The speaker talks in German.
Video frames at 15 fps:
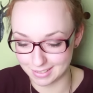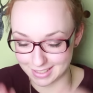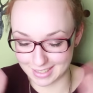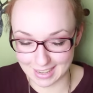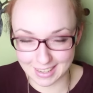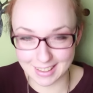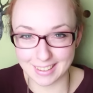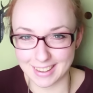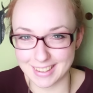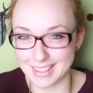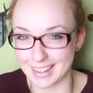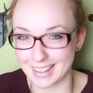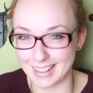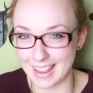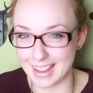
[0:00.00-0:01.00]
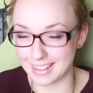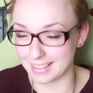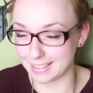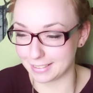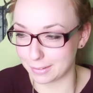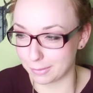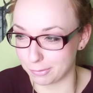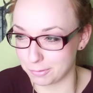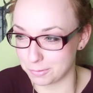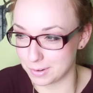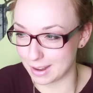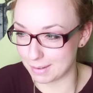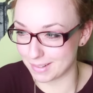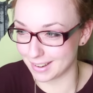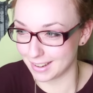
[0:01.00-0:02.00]
Und ich kann das gar nicht erklären, dieses
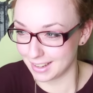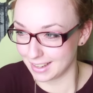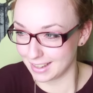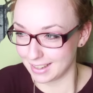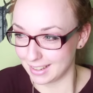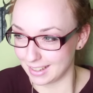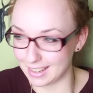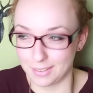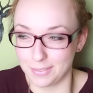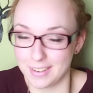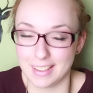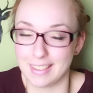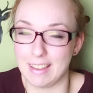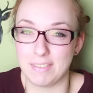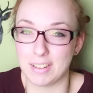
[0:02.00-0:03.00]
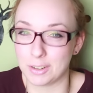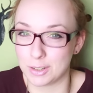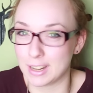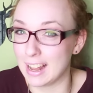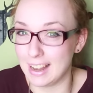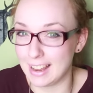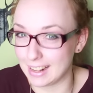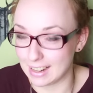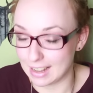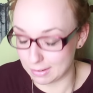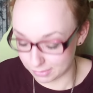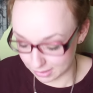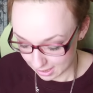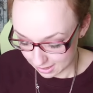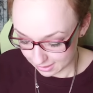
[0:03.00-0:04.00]
Gefühl, aber ich finde es einfach total
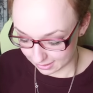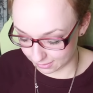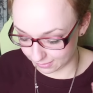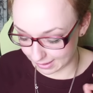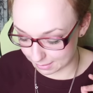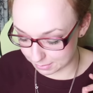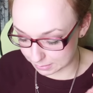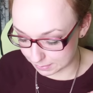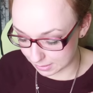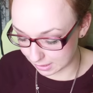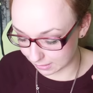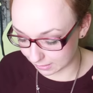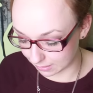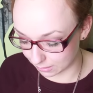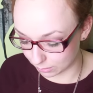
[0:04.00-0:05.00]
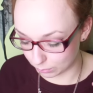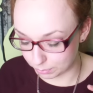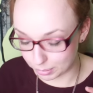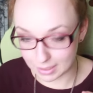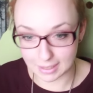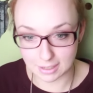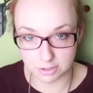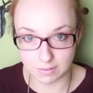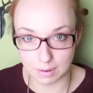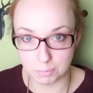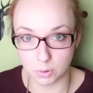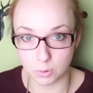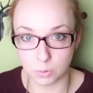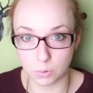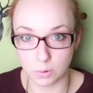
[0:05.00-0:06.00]
ekelhaft. Deswegen habe ich mir jetzt äh, so einen
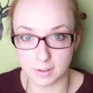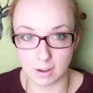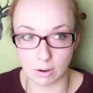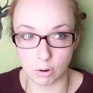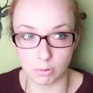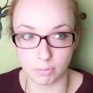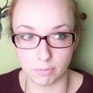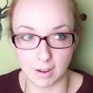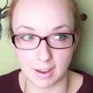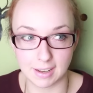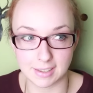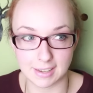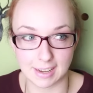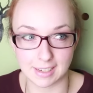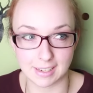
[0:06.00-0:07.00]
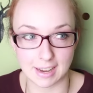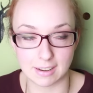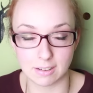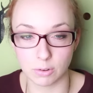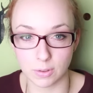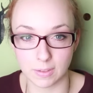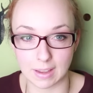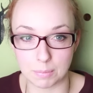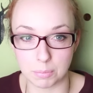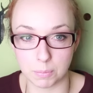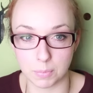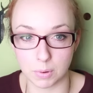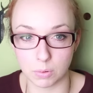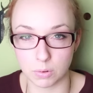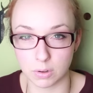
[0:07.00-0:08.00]
Peeling-Schwamm geholt, auch weil ich eigentlich keine Lust habe,
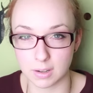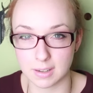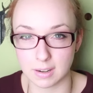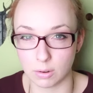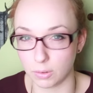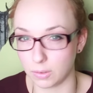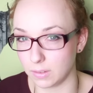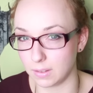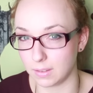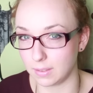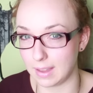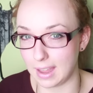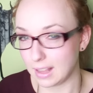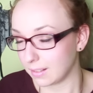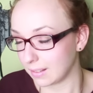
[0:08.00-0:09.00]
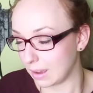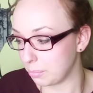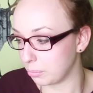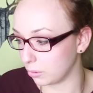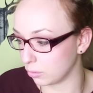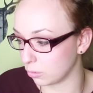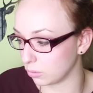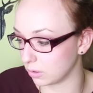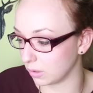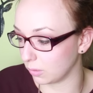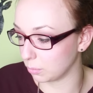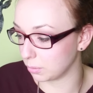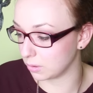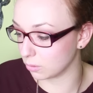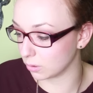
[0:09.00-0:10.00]
immer 100.000 extra Produkte
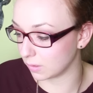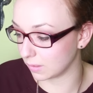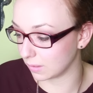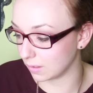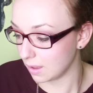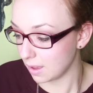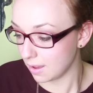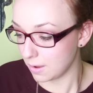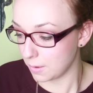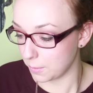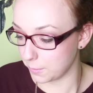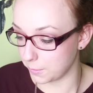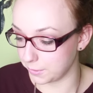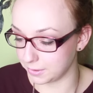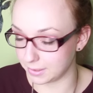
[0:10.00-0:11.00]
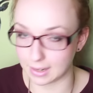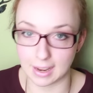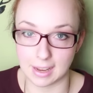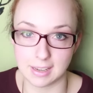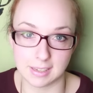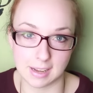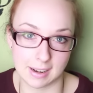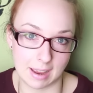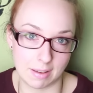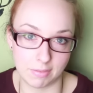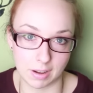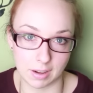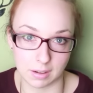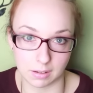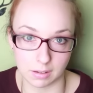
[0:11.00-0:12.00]
zu benutzen. Und da kann ich halt
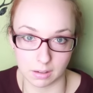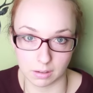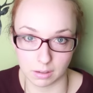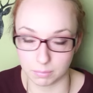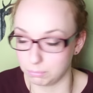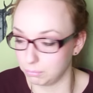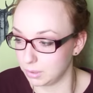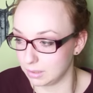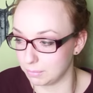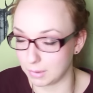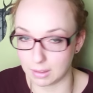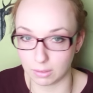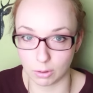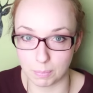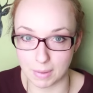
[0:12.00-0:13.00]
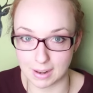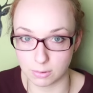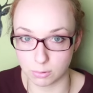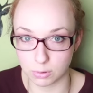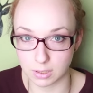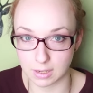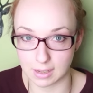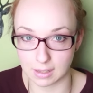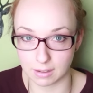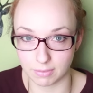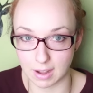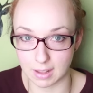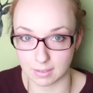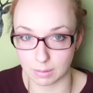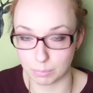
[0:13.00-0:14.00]
einfach äh, mit einem ganz normalen Duschgel
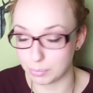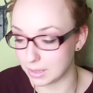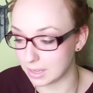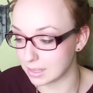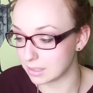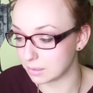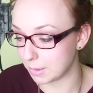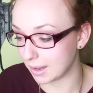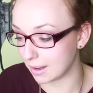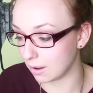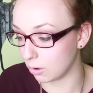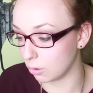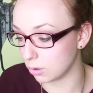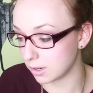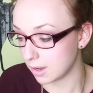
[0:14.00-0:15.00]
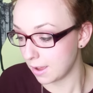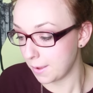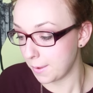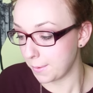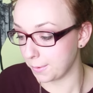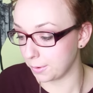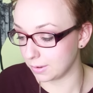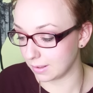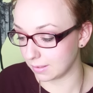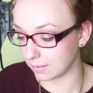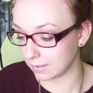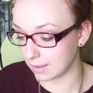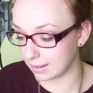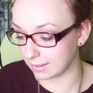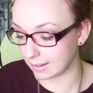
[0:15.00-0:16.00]
quasi peelen, meine Haut. Und das
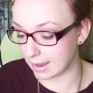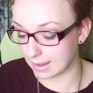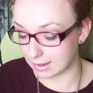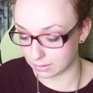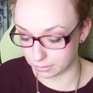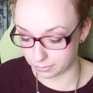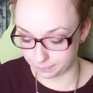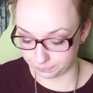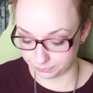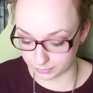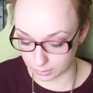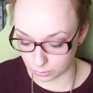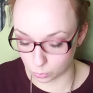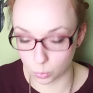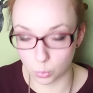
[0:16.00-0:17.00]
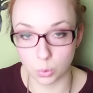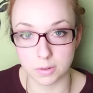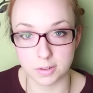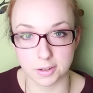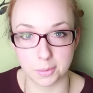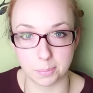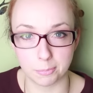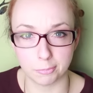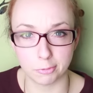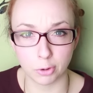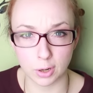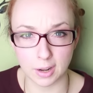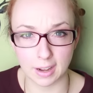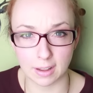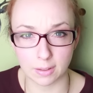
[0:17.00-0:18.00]
ist halt gerade gut ähm,
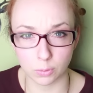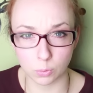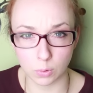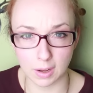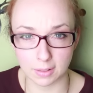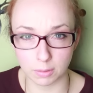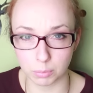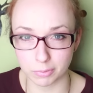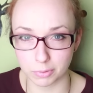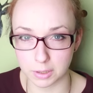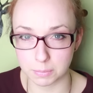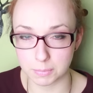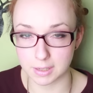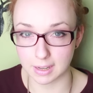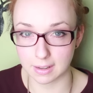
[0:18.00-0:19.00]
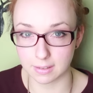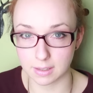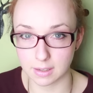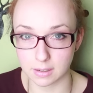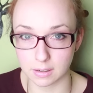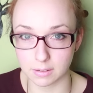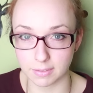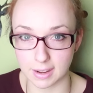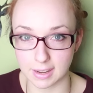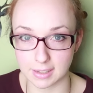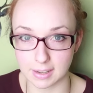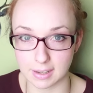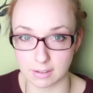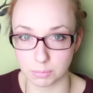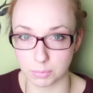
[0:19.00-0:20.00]
vor der Rasur, also bevor ich mich rasiere, weil
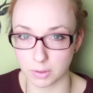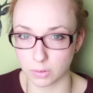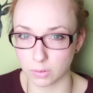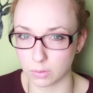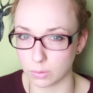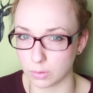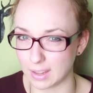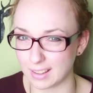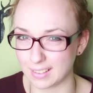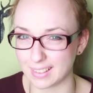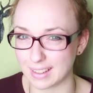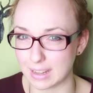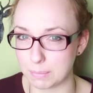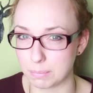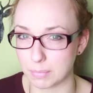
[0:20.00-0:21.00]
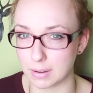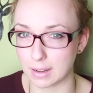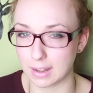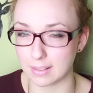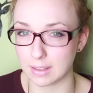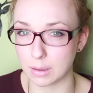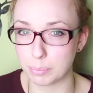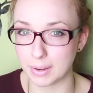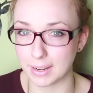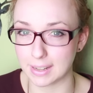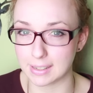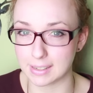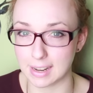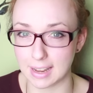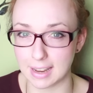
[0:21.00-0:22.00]
ich halt immer zu extremen
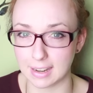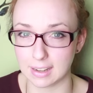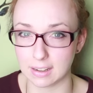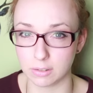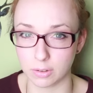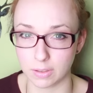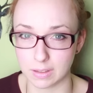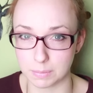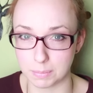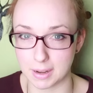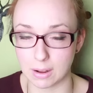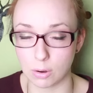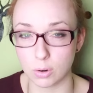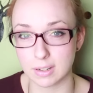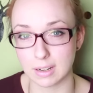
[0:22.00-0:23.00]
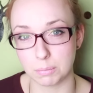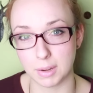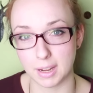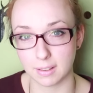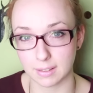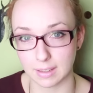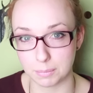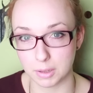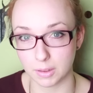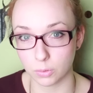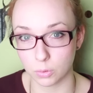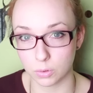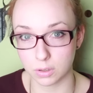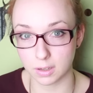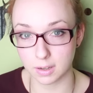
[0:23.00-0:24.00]
Rasierpickeln neige und sich meine Haut da immer extrem
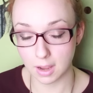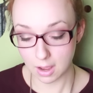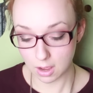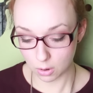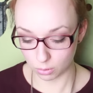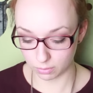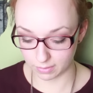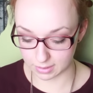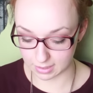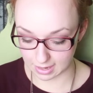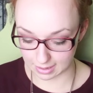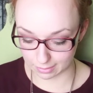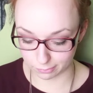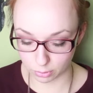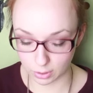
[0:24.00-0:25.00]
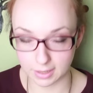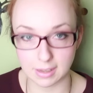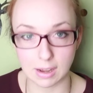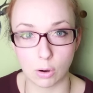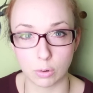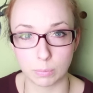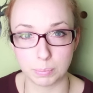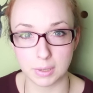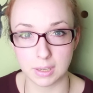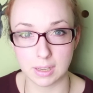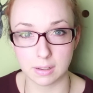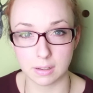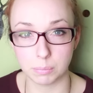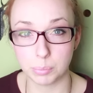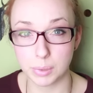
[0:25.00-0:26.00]
entzündet. Und wenn ihr halt vorher die Haut
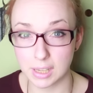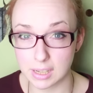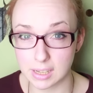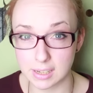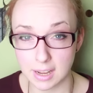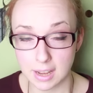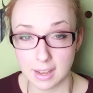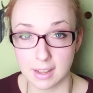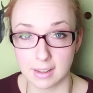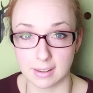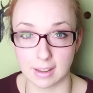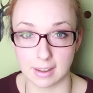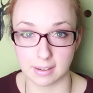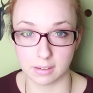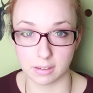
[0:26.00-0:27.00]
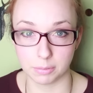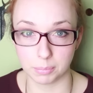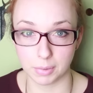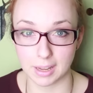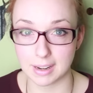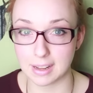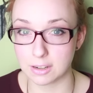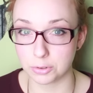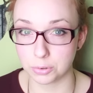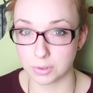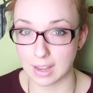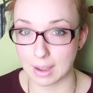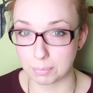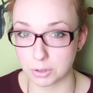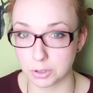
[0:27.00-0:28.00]
peelt, dann ähm, gehen halt
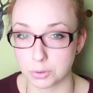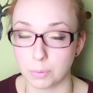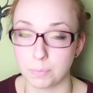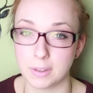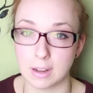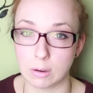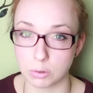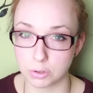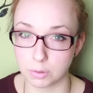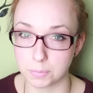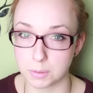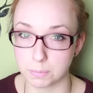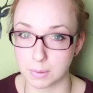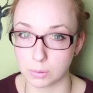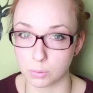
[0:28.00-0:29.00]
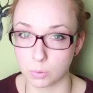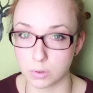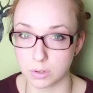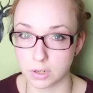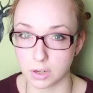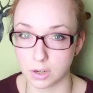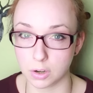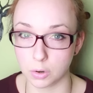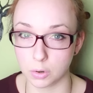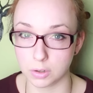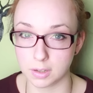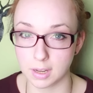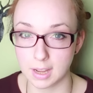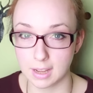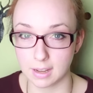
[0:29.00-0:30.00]
schon die abgestorbenen Hautschüppchen mit runter
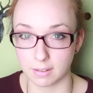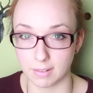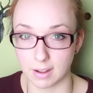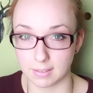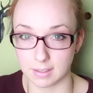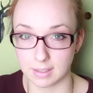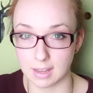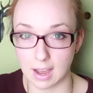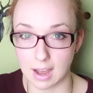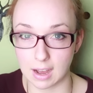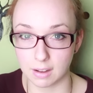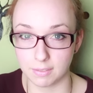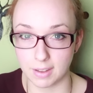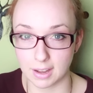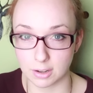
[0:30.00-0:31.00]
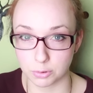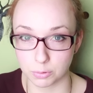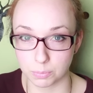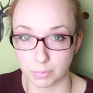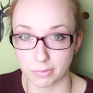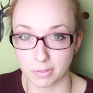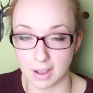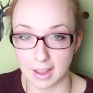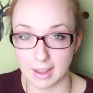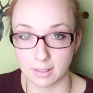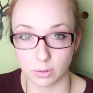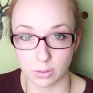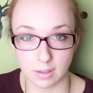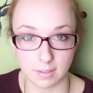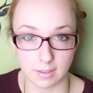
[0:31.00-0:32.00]
und quasi die Haare werden schon
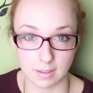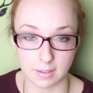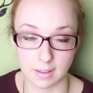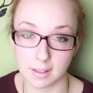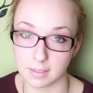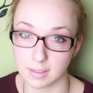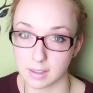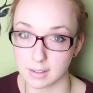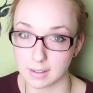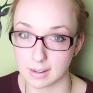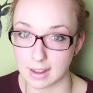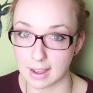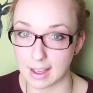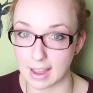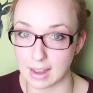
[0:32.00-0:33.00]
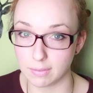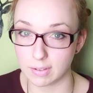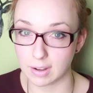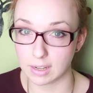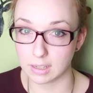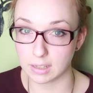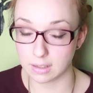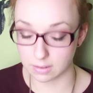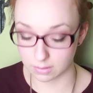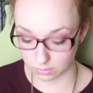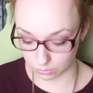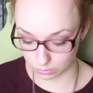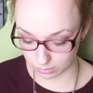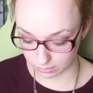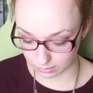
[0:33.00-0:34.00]
befreit, sodass das Rasieren danach einfacher
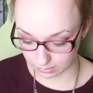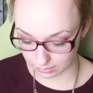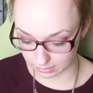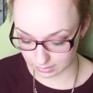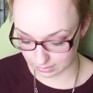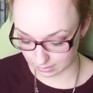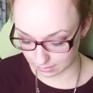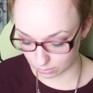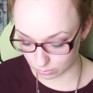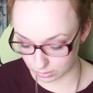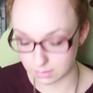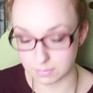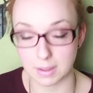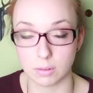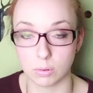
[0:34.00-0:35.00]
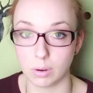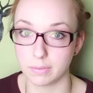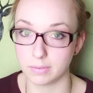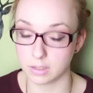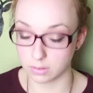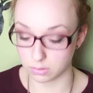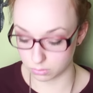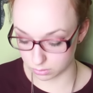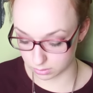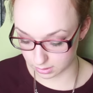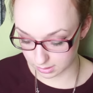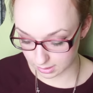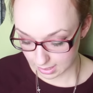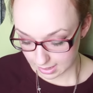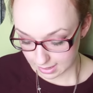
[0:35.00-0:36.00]
ist und sich das auch nicht mehr so oft
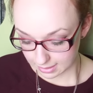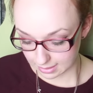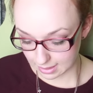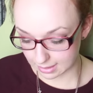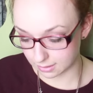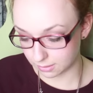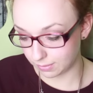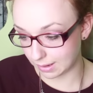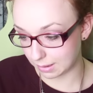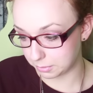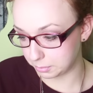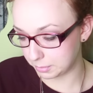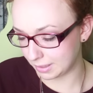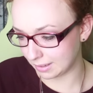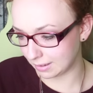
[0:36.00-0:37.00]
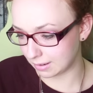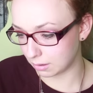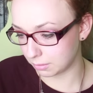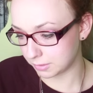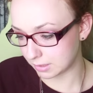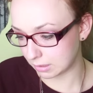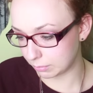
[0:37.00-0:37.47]
entzündet. Ja, deswegen habe ich mir den gekauft.